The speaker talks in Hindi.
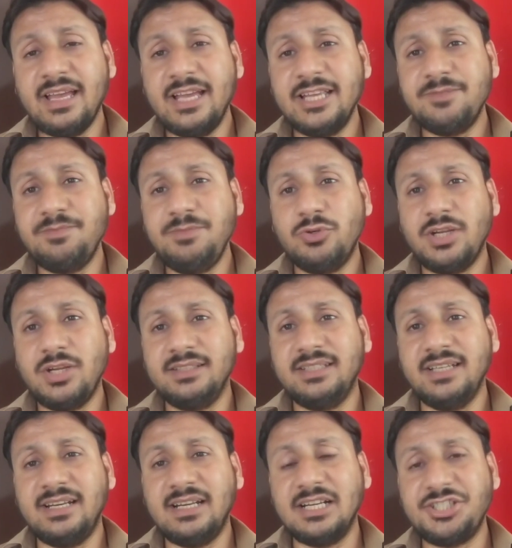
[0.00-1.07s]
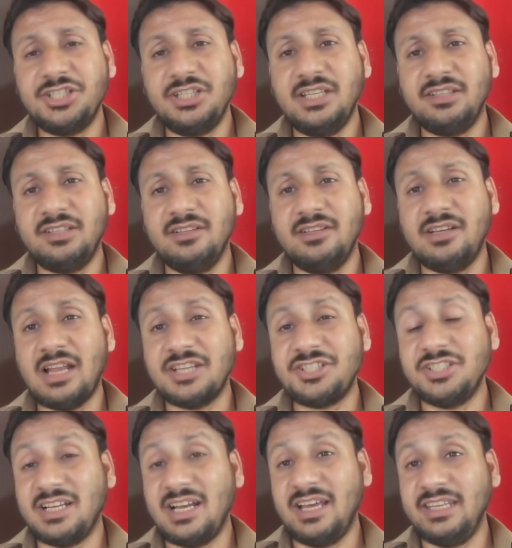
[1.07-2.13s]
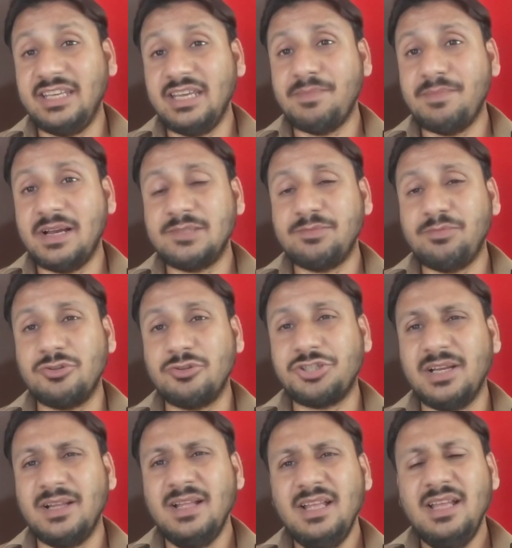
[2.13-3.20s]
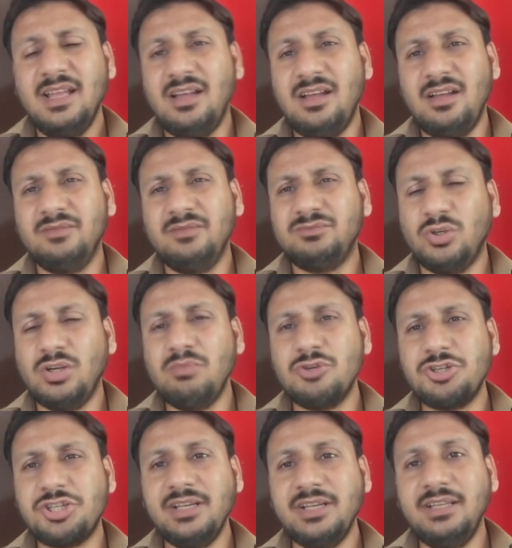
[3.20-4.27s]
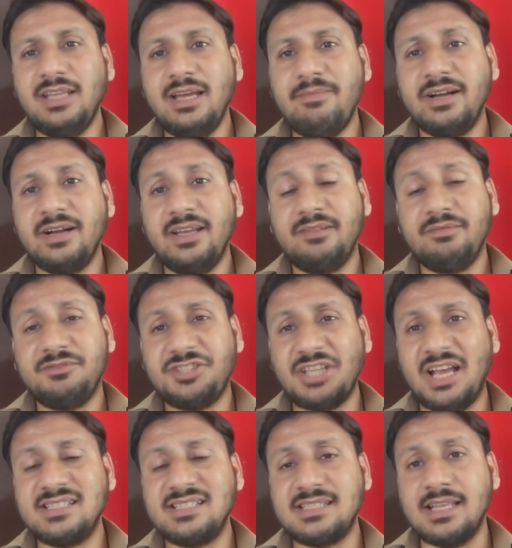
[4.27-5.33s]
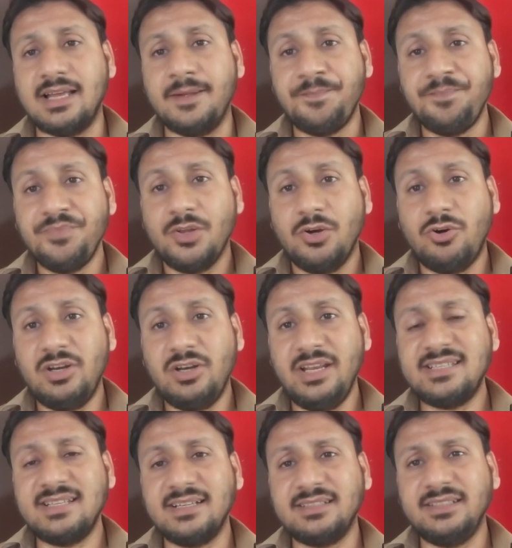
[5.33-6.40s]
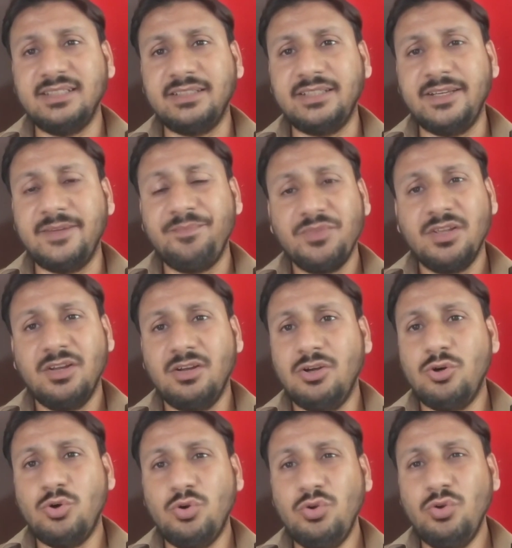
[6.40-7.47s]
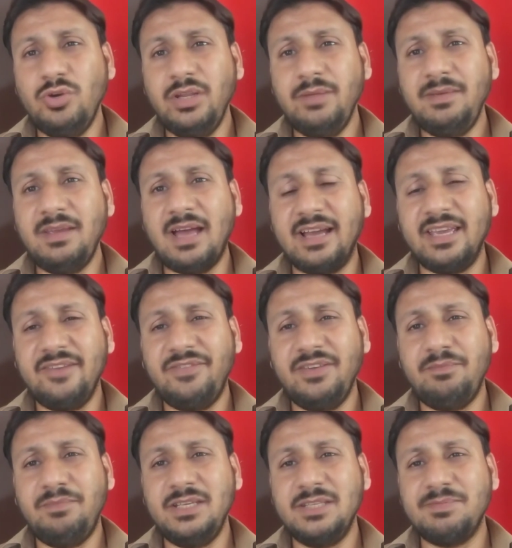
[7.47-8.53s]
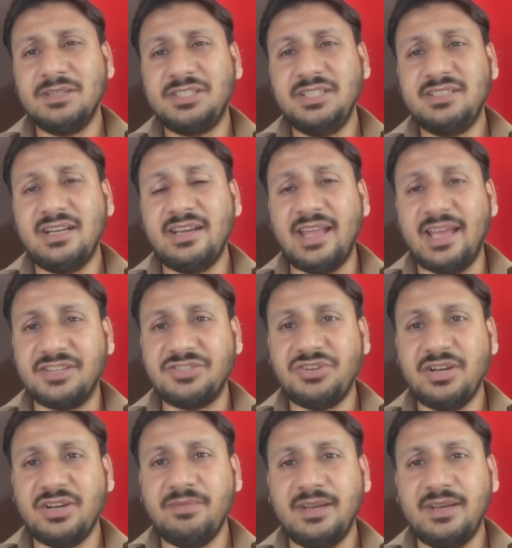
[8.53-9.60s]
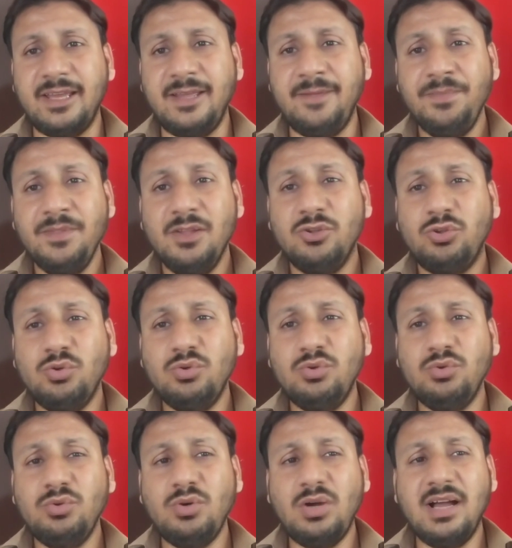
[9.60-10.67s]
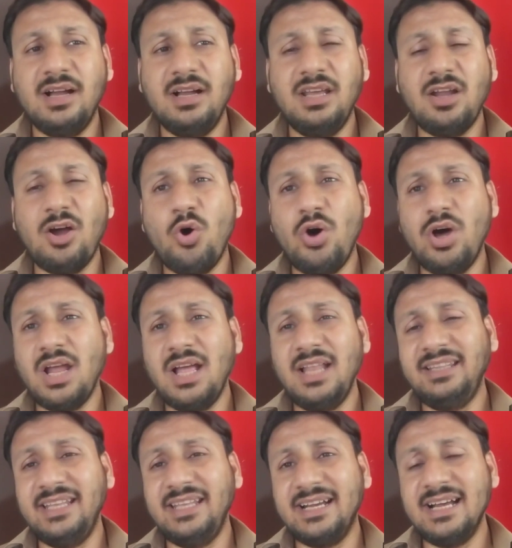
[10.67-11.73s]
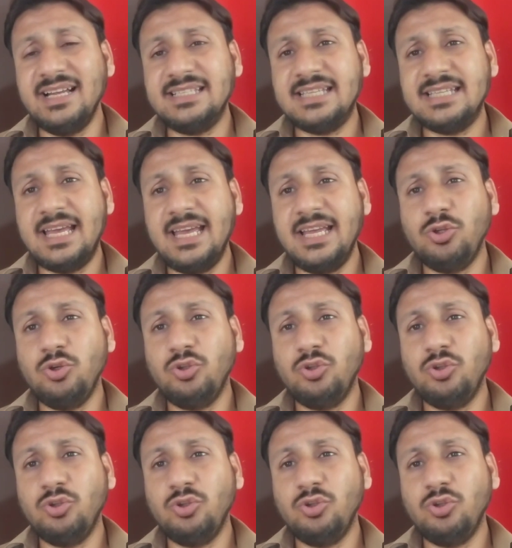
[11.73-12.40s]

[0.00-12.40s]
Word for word: कैच भी उठा था राशिद राशिद खान के पास पहुंचा थोड़ा मुश्किल था मगर चांस था और ले सकते थे उन्होंने भी आगे फिर 20-25 रन एक्स्ट्रा बनाए तो अगर ओवरऑल देखा जाए तो